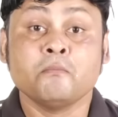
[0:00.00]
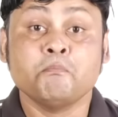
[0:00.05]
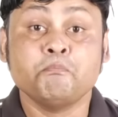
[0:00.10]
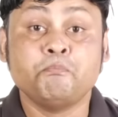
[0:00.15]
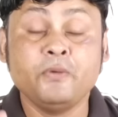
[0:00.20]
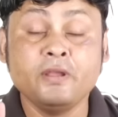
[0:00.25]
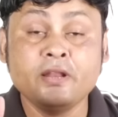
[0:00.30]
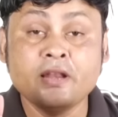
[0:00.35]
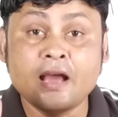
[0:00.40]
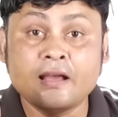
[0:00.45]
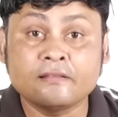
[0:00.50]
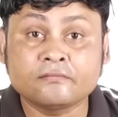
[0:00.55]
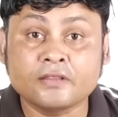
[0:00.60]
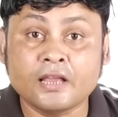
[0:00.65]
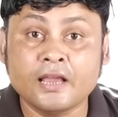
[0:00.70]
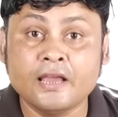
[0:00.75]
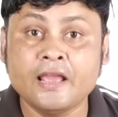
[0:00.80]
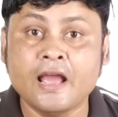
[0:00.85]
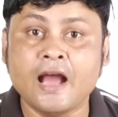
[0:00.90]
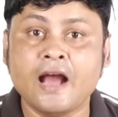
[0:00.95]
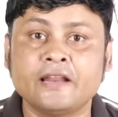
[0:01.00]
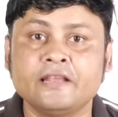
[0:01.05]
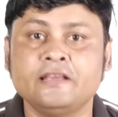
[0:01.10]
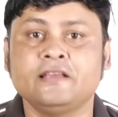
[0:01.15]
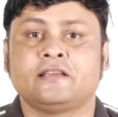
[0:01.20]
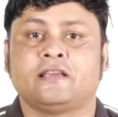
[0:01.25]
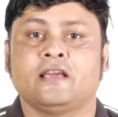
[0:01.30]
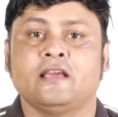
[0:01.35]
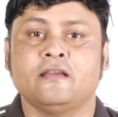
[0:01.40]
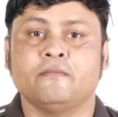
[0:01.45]
बिना तैयारी
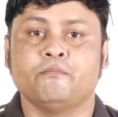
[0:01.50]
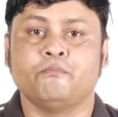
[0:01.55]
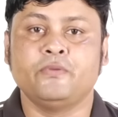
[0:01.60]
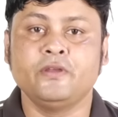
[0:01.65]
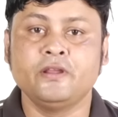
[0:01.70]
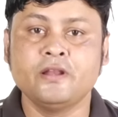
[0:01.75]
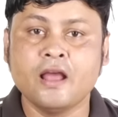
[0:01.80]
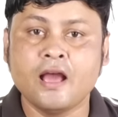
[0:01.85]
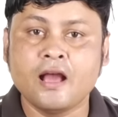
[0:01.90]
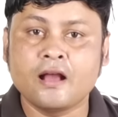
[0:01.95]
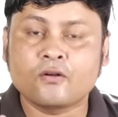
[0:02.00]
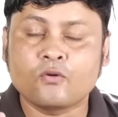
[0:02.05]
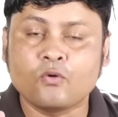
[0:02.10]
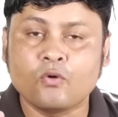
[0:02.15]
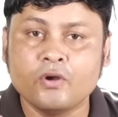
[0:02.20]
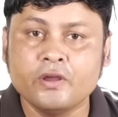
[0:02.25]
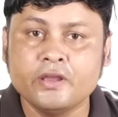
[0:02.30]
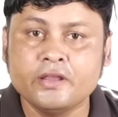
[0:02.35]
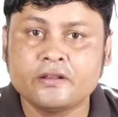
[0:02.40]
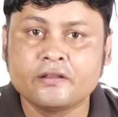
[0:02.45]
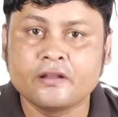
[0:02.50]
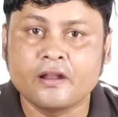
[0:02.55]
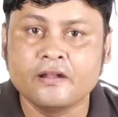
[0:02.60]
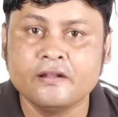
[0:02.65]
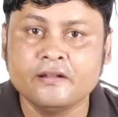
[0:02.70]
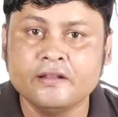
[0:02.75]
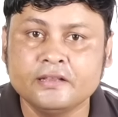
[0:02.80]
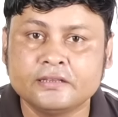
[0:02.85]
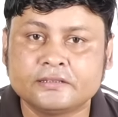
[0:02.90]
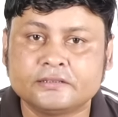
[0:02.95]
के बिना कोई
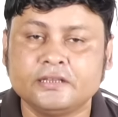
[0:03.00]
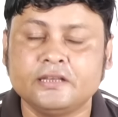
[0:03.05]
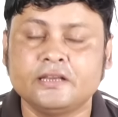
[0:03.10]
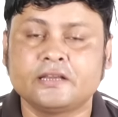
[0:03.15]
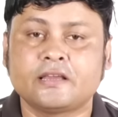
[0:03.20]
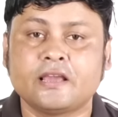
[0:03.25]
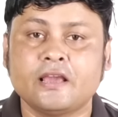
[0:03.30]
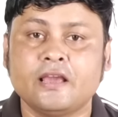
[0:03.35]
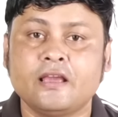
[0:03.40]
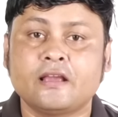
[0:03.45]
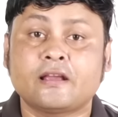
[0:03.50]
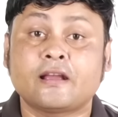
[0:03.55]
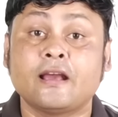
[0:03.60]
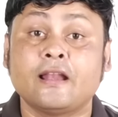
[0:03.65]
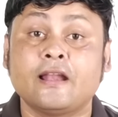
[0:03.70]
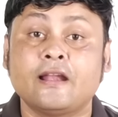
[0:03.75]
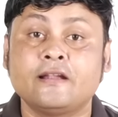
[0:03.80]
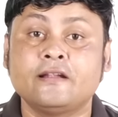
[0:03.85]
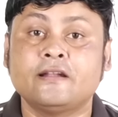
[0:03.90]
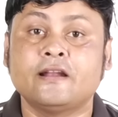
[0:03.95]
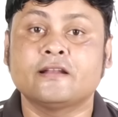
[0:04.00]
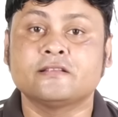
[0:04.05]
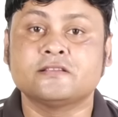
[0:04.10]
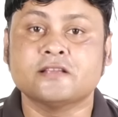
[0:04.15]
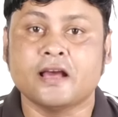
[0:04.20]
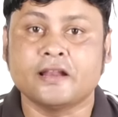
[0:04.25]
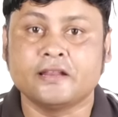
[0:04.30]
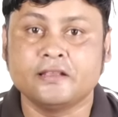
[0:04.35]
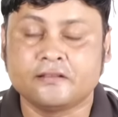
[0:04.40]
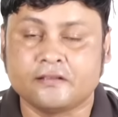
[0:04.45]
रणनीति के कैलेंडर
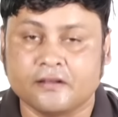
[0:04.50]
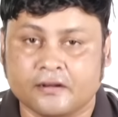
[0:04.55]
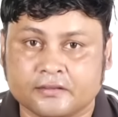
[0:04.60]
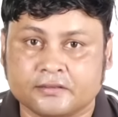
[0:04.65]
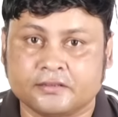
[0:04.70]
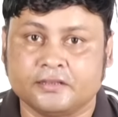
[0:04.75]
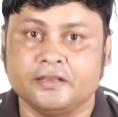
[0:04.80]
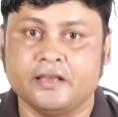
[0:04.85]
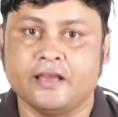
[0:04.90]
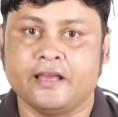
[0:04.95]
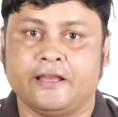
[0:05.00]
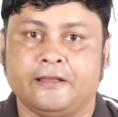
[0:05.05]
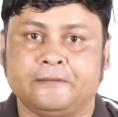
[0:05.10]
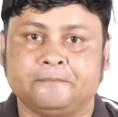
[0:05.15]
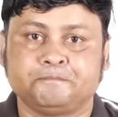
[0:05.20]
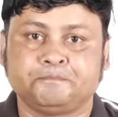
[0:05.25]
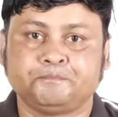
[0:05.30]
जारी करती है